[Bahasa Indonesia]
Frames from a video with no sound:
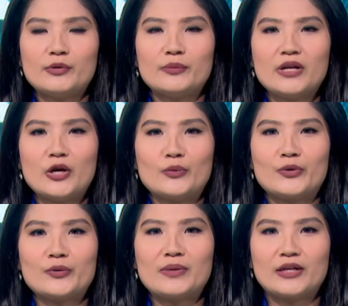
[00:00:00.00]
Sebelumnya,
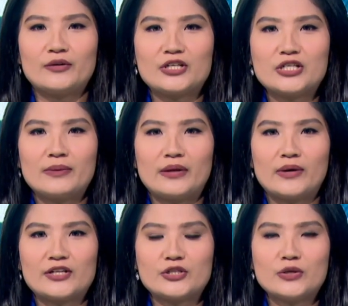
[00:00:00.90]
Gubernur Bank Indonesia
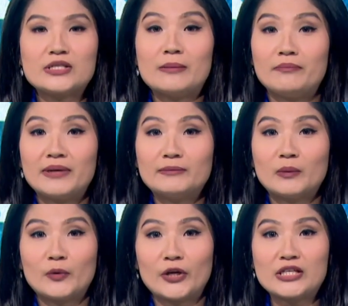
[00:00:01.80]
Peri Warjio
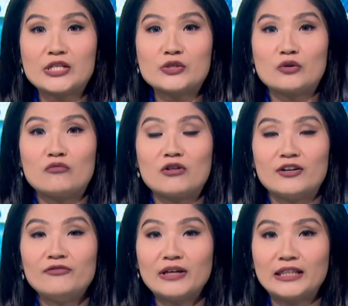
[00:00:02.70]
sempat memproyeksi suku
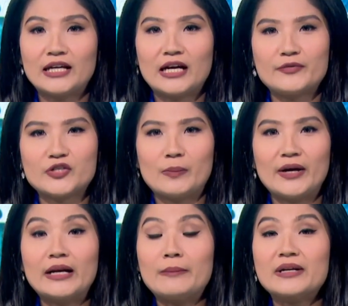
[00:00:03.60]
bunga The Fed ini akan
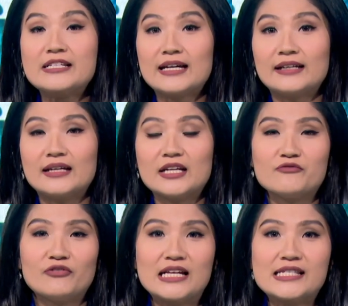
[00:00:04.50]
mencapai 6 persen dan
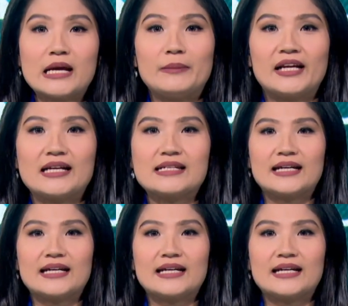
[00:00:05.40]
inflasi Amerika